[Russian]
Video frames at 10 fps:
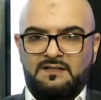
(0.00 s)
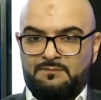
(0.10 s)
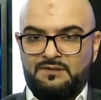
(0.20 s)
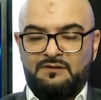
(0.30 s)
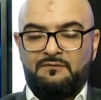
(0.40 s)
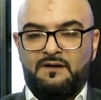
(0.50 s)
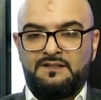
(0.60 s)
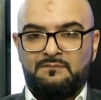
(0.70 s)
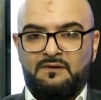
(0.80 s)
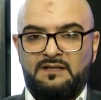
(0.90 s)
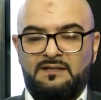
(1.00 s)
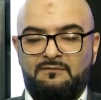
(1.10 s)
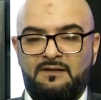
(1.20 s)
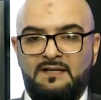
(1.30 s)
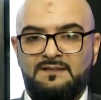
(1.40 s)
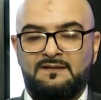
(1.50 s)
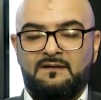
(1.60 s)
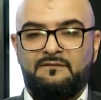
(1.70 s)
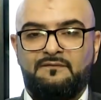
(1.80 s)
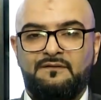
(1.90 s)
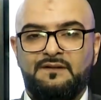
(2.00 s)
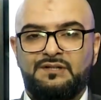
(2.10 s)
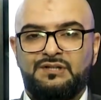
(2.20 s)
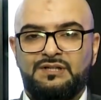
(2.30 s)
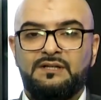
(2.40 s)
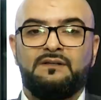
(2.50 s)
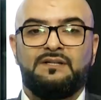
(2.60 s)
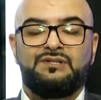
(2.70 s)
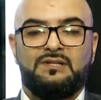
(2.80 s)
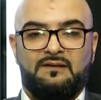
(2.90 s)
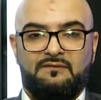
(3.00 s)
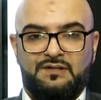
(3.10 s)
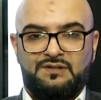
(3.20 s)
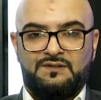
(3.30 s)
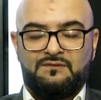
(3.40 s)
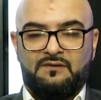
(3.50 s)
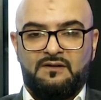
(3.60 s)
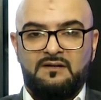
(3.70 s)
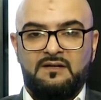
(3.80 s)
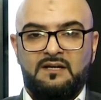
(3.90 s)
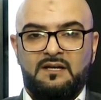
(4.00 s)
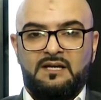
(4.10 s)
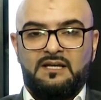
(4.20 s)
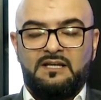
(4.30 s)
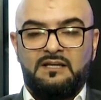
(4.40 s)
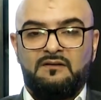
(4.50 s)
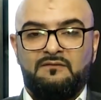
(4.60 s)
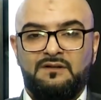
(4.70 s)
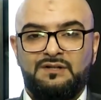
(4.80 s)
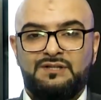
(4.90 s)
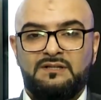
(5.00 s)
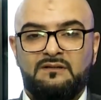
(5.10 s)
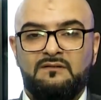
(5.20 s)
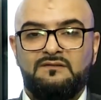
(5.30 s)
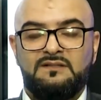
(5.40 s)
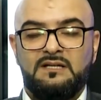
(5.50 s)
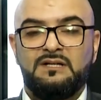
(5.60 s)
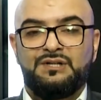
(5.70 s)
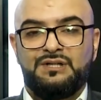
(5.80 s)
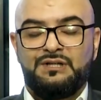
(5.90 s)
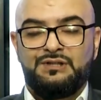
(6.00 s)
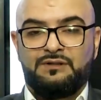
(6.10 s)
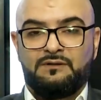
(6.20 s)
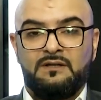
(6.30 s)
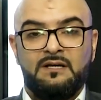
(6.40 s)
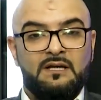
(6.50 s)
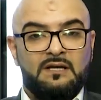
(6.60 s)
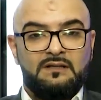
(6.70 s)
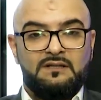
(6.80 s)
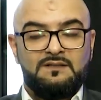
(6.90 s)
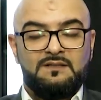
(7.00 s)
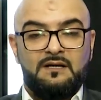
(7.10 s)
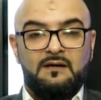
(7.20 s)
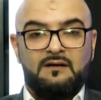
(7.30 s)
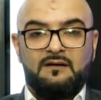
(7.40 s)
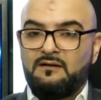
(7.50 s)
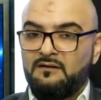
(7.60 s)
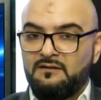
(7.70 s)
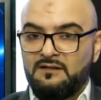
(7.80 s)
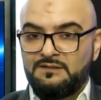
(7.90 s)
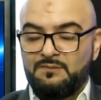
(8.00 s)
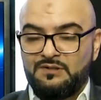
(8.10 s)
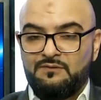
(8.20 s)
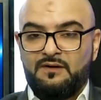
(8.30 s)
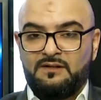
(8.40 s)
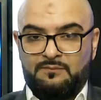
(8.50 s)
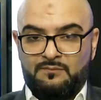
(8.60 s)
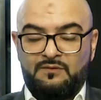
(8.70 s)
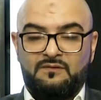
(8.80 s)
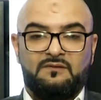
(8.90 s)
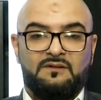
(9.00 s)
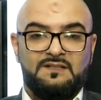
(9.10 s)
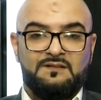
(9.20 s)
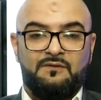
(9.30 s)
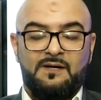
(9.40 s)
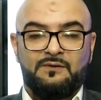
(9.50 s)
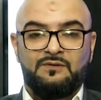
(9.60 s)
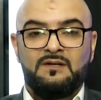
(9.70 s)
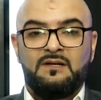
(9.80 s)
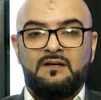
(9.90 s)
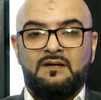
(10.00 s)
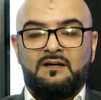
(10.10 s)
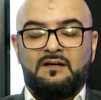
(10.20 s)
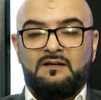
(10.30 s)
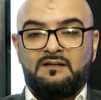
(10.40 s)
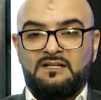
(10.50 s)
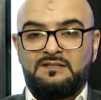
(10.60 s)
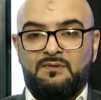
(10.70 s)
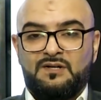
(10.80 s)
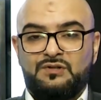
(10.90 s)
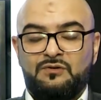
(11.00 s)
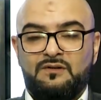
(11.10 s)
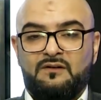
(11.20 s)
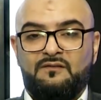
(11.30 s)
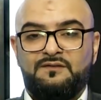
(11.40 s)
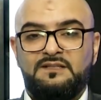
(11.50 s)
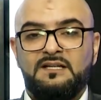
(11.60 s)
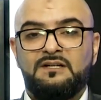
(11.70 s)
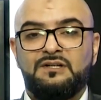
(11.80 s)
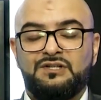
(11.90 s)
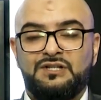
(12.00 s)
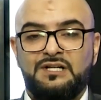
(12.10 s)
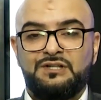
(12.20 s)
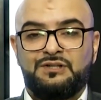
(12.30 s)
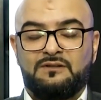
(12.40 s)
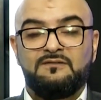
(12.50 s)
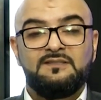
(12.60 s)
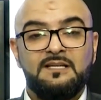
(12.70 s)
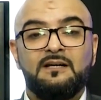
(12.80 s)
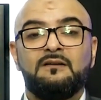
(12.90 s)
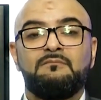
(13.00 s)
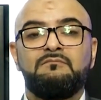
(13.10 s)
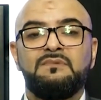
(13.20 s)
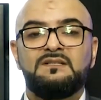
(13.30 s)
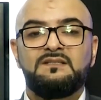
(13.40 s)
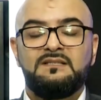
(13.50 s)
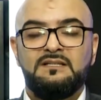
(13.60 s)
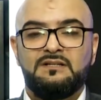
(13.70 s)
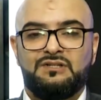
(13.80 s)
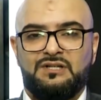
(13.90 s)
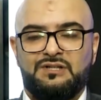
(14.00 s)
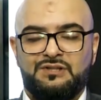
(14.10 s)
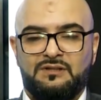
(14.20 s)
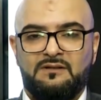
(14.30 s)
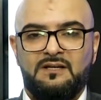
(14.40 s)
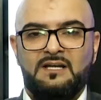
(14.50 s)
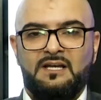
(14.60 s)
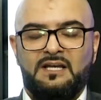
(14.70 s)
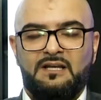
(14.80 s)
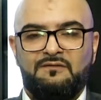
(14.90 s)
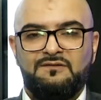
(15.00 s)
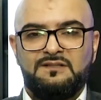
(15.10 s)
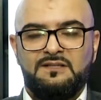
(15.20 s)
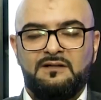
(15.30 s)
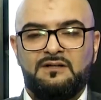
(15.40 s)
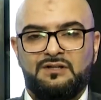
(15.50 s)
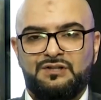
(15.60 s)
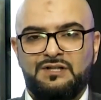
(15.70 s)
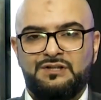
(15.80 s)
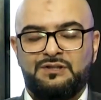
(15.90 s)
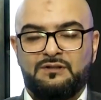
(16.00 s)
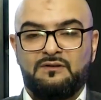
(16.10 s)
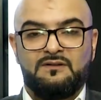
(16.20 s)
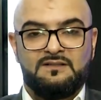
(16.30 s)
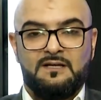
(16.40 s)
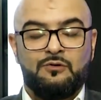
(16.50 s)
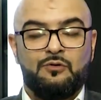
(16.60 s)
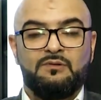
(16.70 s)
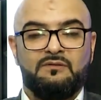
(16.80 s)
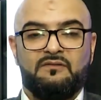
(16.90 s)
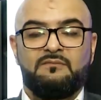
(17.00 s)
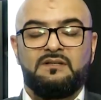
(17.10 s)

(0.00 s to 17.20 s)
Госпожа Фатима является вершиной человечества и вершиной всех женщин. Не зря госпожу Фатиму называют – а, госпожой всех женщин, всех мирских женщин и всех женщин загробного